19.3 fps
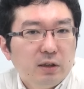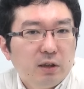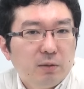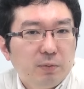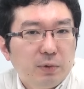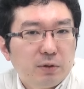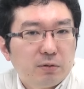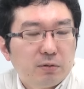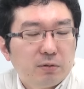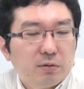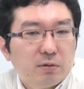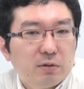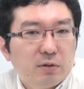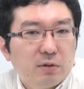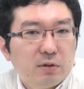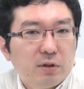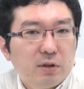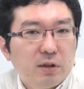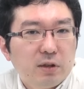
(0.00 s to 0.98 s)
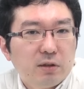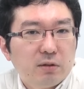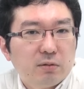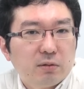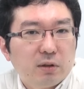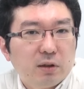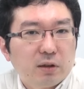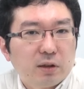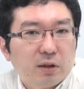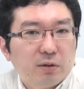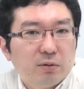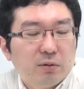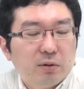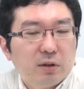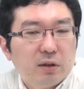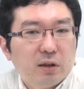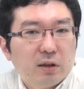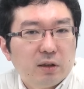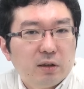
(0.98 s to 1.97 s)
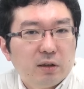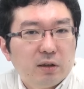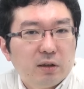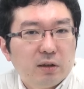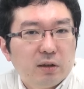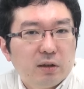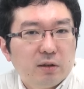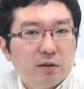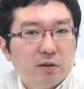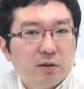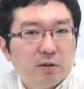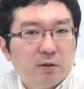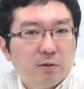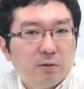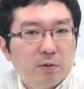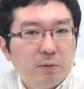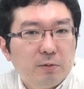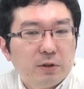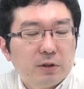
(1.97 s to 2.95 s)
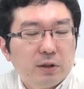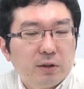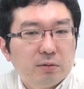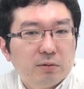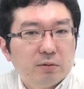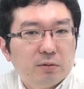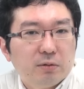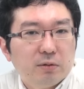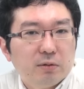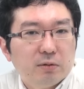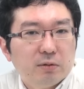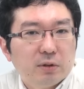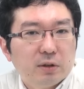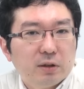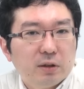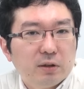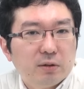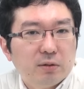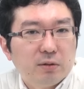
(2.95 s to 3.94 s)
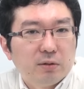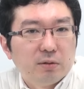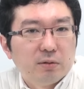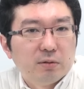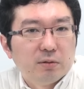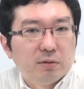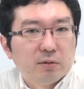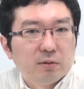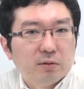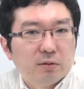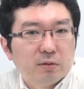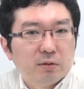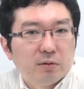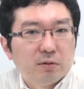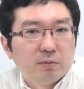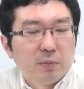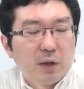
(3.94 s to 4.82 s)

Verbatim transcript: やっぱりその事実とか結構いい加減なウェブサイトっていうのが出てくると、